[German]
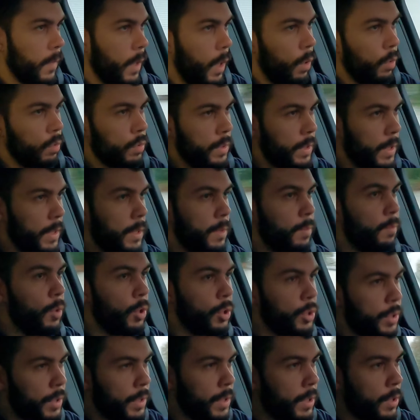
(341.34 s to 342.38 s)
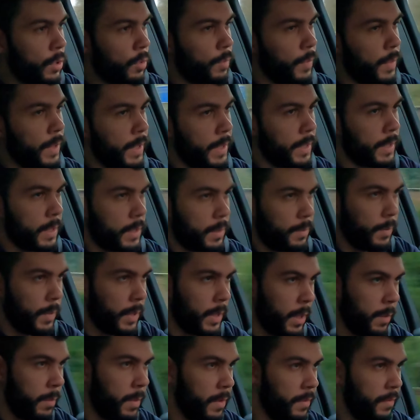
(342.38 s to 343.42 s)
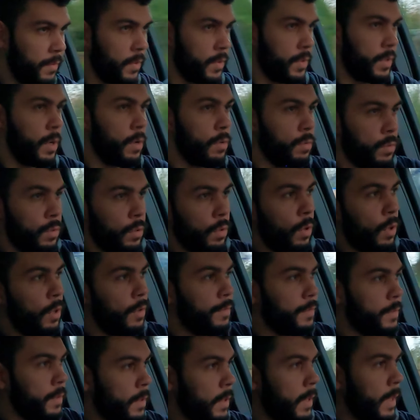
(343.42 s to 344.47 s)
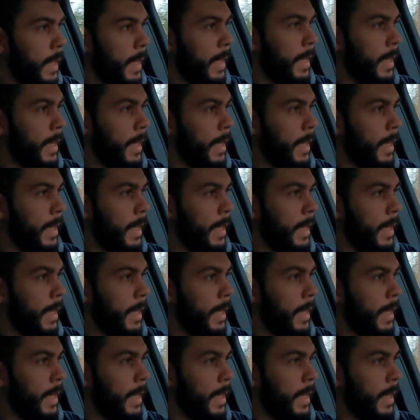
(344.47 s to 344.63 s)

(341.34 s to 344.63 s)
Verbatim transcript: Und ich möchte nicht unbedingt, dass mir jemand vors Auto läuft